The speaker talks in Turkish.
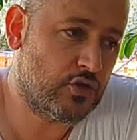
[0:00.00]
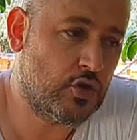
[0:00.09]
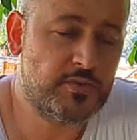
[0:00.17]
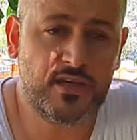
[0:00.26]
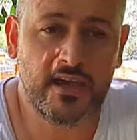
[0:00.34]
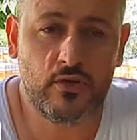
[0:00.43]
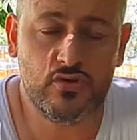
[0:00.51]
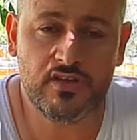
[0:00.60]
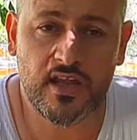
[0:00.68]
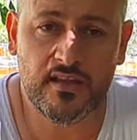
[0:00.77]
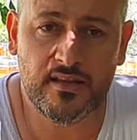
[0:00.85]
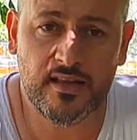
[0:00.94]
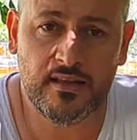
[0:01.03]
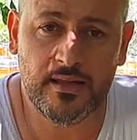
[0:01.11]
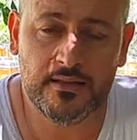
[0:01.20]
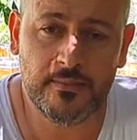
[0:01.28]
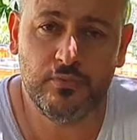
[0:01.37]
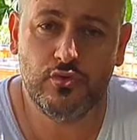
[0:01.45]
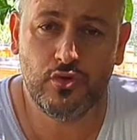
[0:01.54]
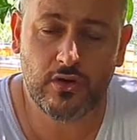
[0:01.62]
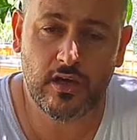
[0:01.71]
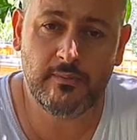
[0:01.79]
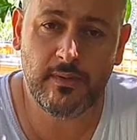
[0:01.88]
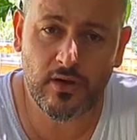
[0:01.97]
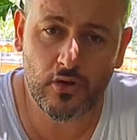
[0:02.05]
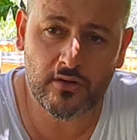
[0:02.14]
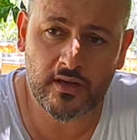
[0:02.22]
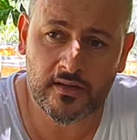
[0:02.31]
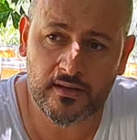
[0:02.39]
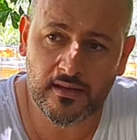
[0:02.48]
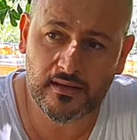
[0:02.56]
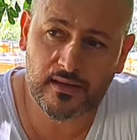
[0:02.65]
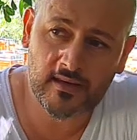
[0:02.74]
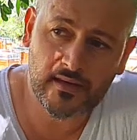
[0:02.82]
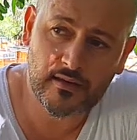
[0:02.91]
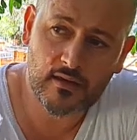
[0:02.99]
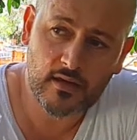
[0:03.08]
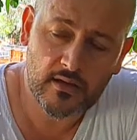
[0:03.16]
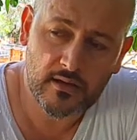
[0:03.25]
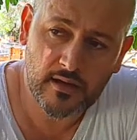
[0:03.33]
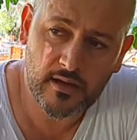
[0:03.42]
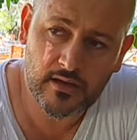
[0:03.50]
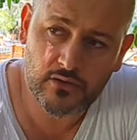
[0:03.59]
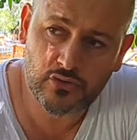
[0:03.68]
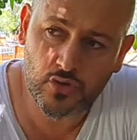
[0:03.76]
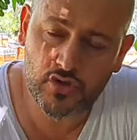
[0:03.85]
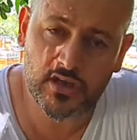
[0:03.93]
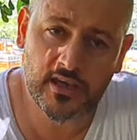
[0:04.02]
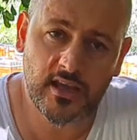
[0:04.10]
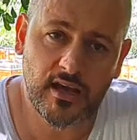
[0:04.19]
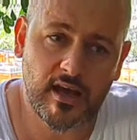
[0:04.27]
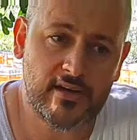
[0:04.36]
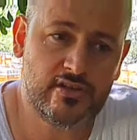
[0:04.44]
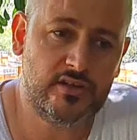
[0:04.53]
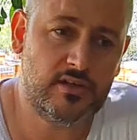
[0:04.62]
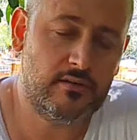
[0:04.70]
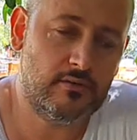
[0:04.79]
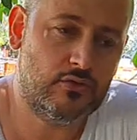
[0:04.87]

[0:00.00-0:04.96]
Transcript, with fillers: küp şekerin üzerine damlatıp tüketmeyi önerdi ki e, toz şekere karşı,